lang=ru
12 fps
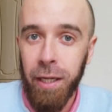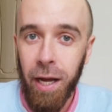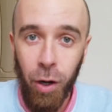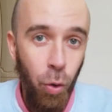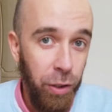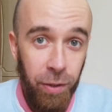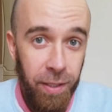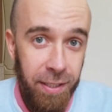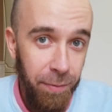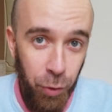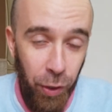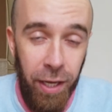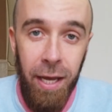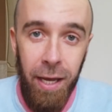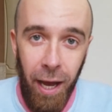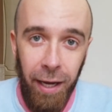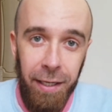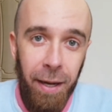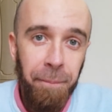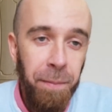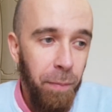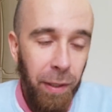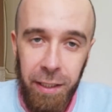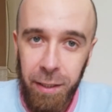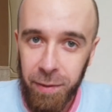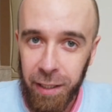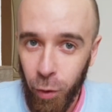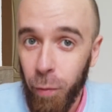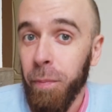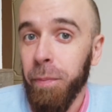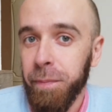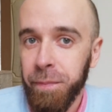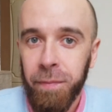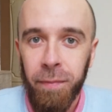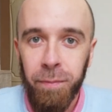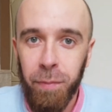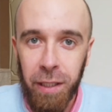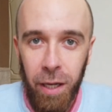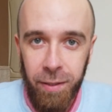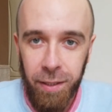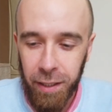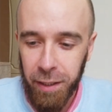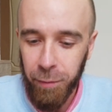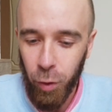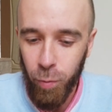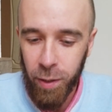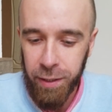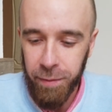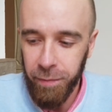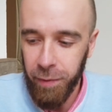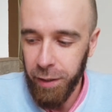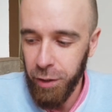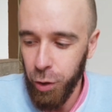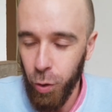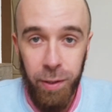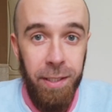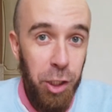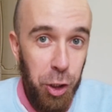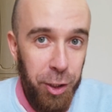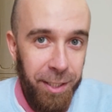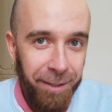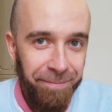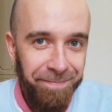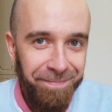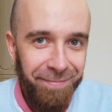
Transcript: она охотилась за мной, а я под этим столом пытался каким-то образом от нее скрыться.